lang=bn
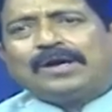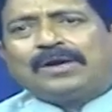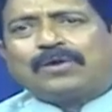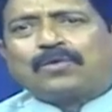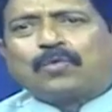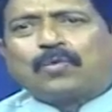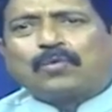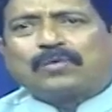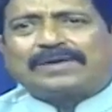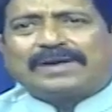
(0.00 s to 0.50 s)

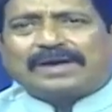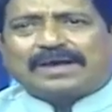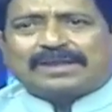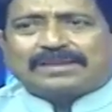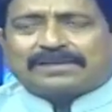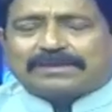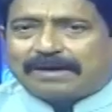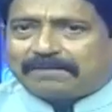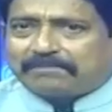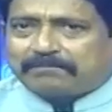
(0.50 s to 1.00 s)
রোগটাকে
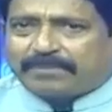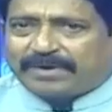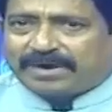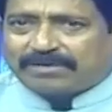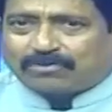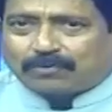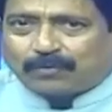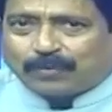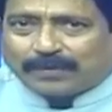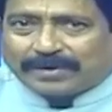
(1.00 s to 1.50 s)

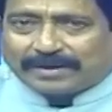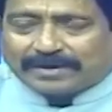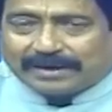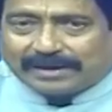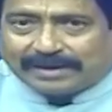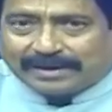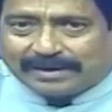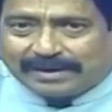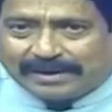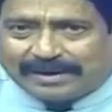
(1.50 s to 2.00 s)
সাপ্রেস করে
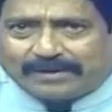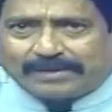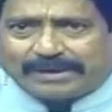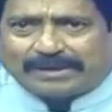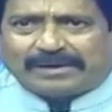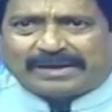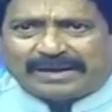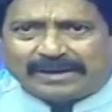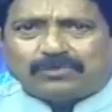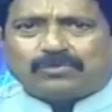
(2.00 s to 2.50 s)
নিলেন
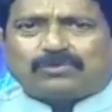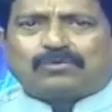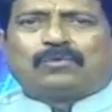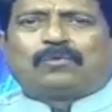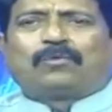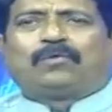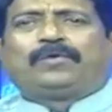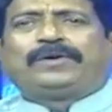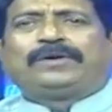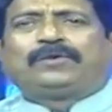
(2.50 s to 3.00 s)
কিন্তু
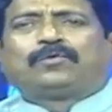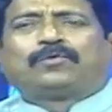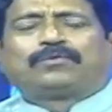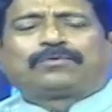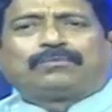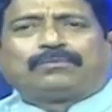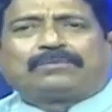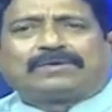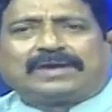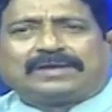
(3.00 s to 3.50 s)
ওই
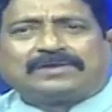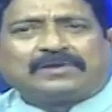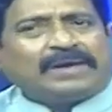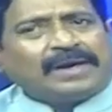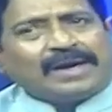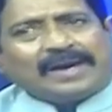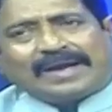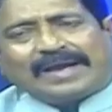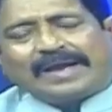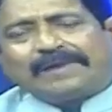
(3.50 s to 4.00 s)
ওষুধটা
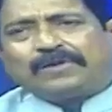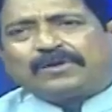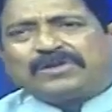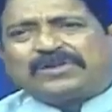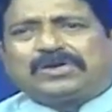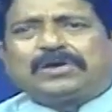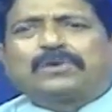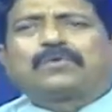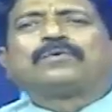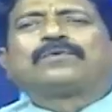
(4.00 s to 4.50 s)
কেন কি
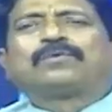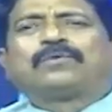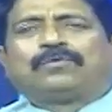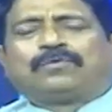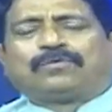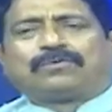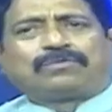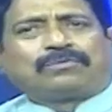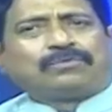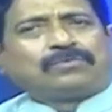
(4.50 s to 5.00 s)
যে কোনো
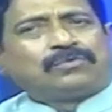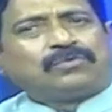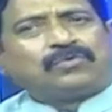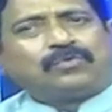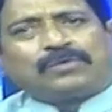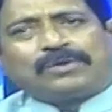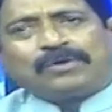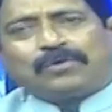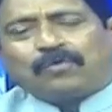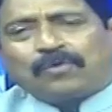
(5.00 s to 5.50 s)
ওষুধ
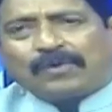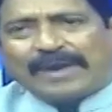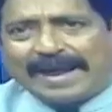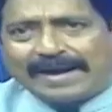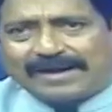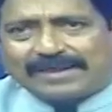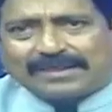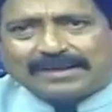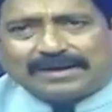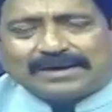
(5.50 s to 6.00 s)
যদি ওর
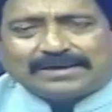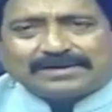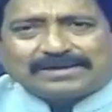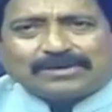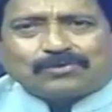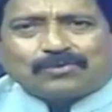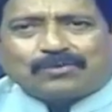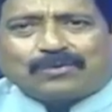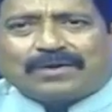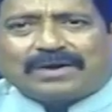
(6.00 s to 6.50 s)
অ্যাকশান
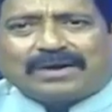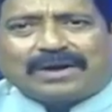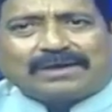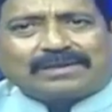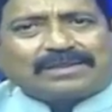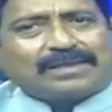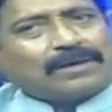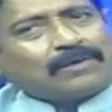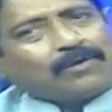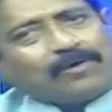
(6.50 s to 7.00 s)
আছে তো ওর
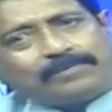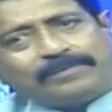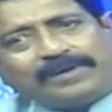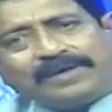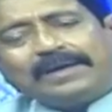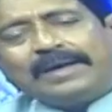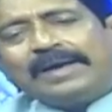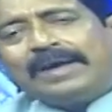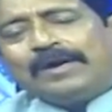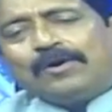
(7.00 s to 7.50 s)
রিয়াকশান
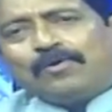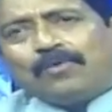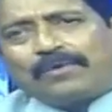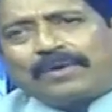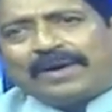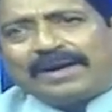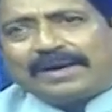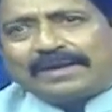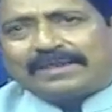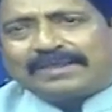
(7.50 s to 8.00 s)
হবেই
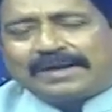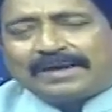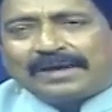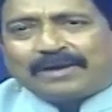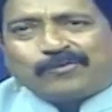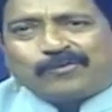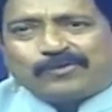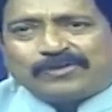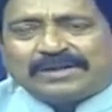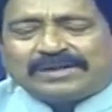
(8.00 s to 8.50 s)
ওর
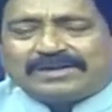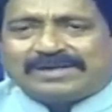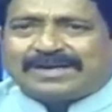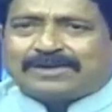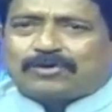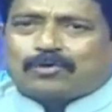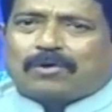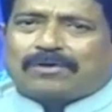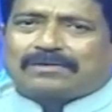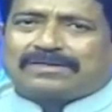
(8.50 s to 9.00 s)
রিয়াকশানের মধ্যে যে
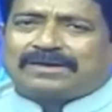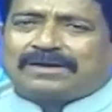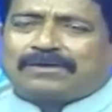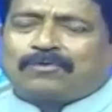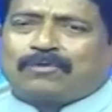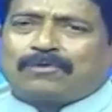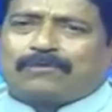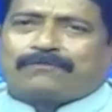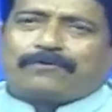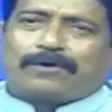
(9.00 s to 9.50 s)

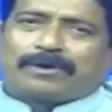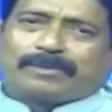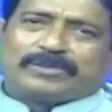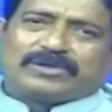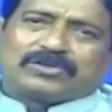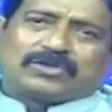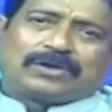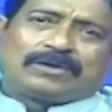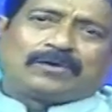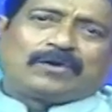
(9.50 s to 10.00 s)
টক্সিকগুলো
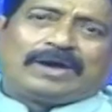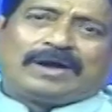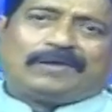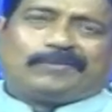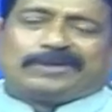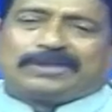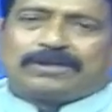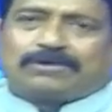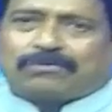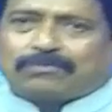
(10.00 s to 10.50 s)
ফরমেশন হয়
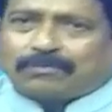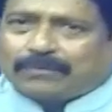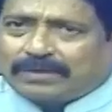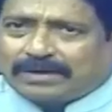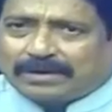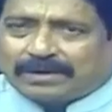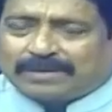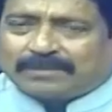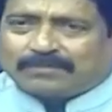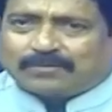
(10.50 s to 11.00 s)
আমাদের
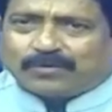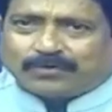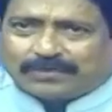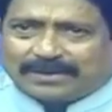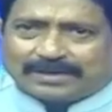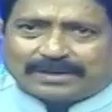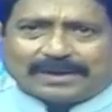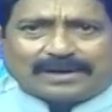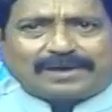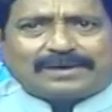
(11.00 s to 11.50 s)
শরীরের
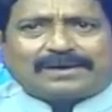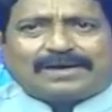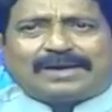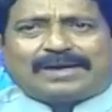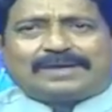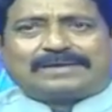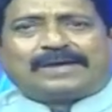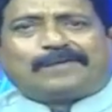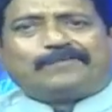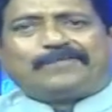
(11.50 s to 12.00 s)
মধ্যে থাকে ঠিক
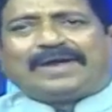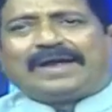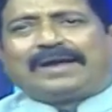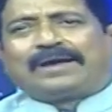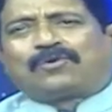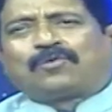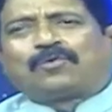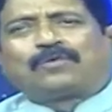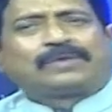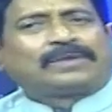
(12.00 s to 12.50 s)
আছে আপনি
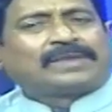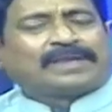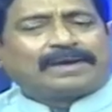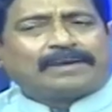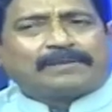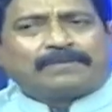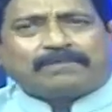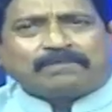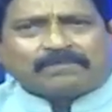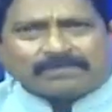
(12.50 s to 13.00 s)
এক রোগ
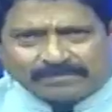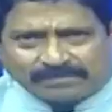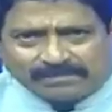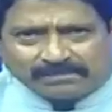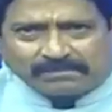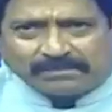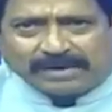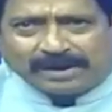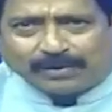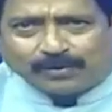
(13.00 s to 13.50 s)
থেকে
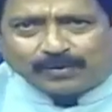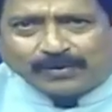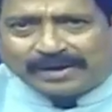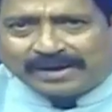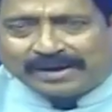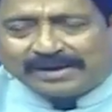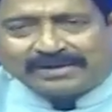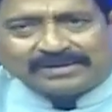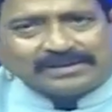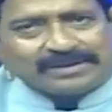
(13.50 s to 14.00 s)
ভালো
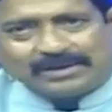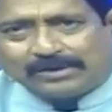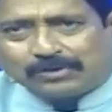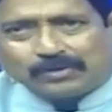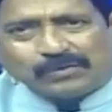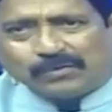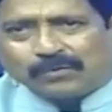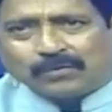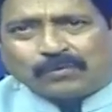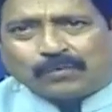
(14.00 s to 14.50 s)
হয়ে গেলেন
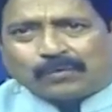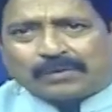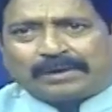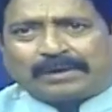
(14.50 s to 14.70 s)
দ্বিতীয় রোগ